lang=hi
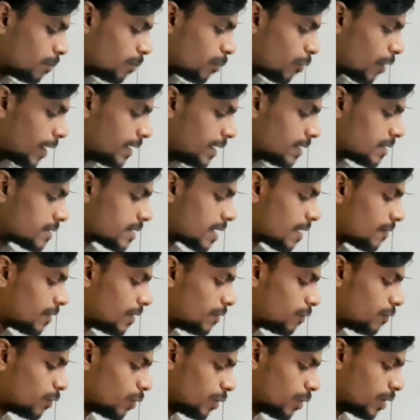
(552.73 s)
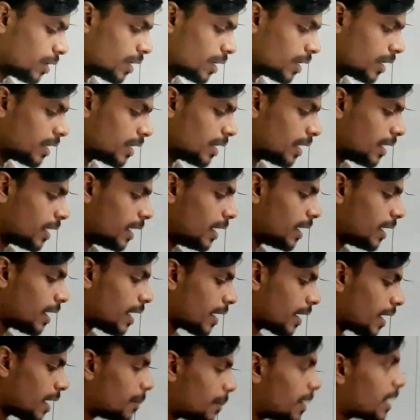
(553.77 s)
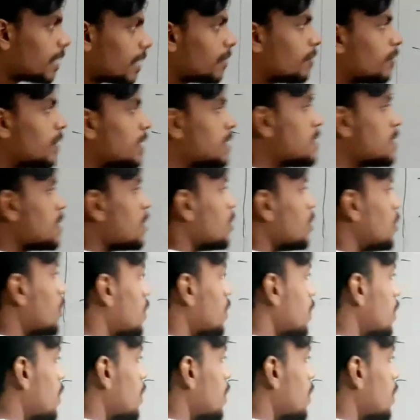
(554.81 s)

पॉइंट सेवन फोर ये रेट आ गया हमारा वन जीरो